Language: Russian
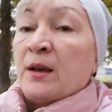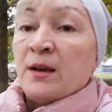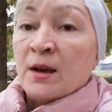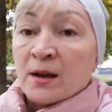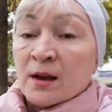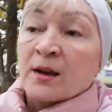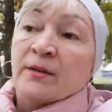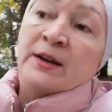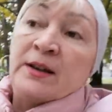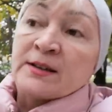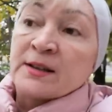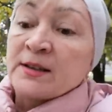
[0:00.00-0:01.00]
и я, как
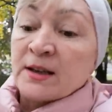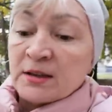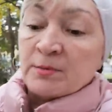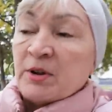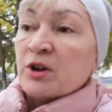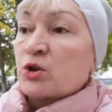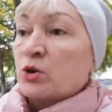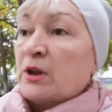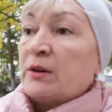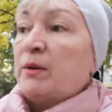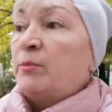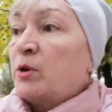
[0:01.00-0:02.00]
говорится, знаете, бережу
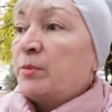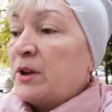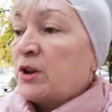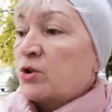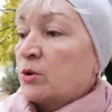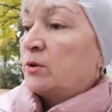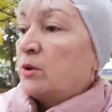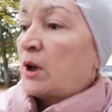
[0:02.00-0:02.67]
береженого был бережет.